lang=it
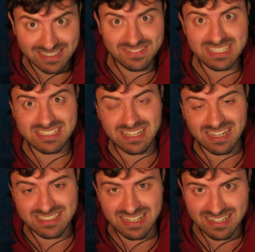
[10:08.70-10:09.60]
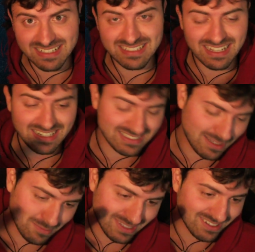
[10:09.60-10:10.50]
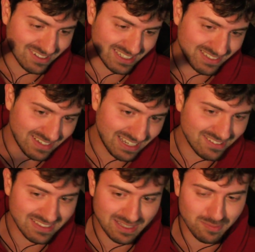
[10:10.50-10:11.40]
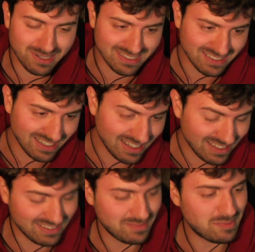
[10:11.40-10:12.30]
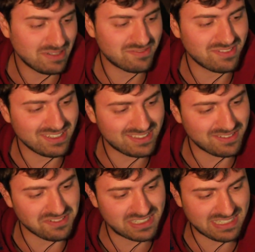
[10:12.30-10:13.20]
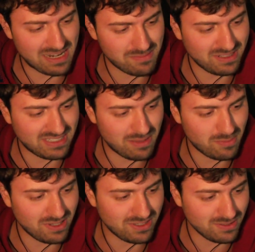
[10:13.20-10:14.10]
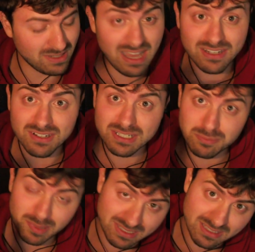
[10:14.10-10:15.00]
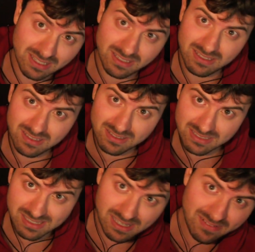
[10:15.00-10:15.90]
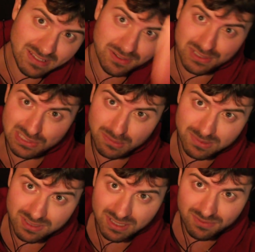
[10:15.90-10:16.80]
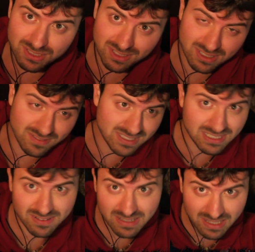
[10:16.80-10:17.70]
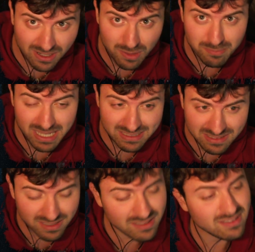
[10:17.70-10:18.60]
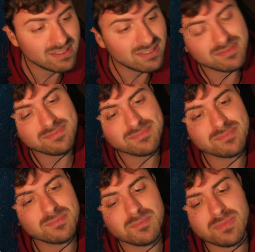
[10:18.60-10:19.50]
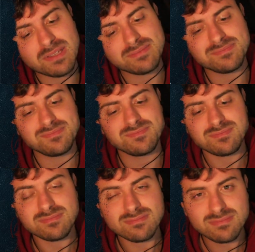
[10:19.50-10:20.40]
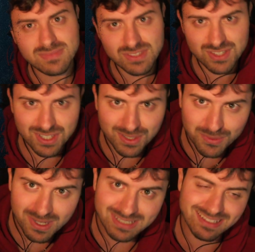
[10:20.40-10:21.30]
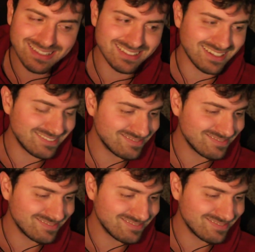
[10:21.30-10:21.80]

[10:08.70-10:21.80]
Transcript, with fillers: vince la Salernitana sapete con chi ve la dovete prendere. Eh? Perfetto, forza Napoli sempre. Ah no, aspetta. Se sei arrivato a questo punto del video devi scrivere nei commenti. 53. 53.